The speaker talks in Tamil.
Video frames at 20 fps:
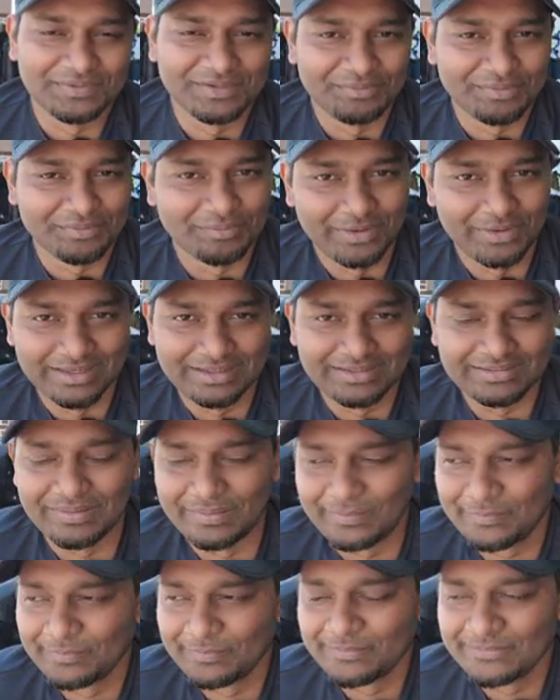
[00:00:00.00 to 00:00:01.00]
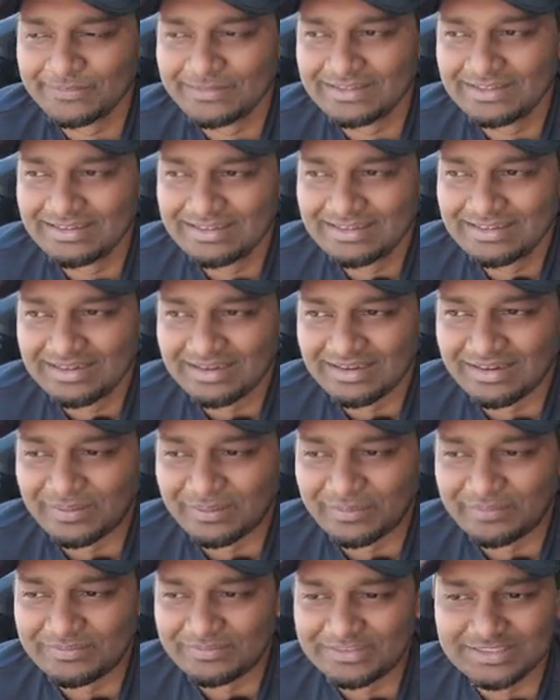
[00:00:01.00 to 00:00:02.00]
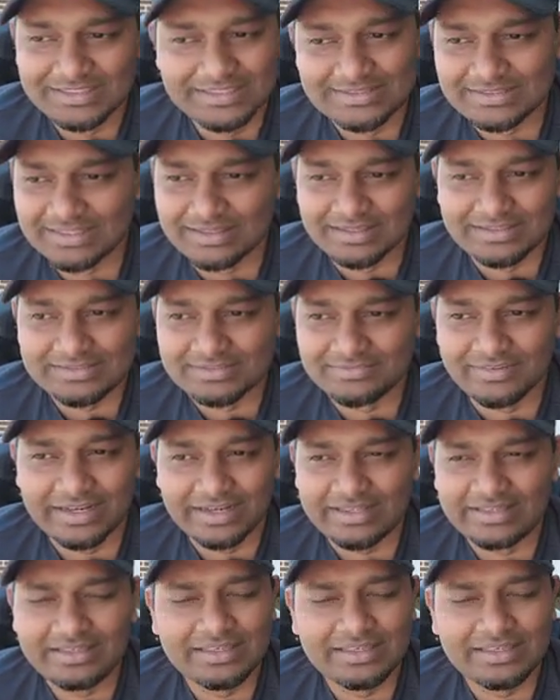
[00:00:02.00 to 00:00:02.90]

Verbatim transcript: நம்ம பைக்கு தான் சீரியஸாக கைஸ் வேறு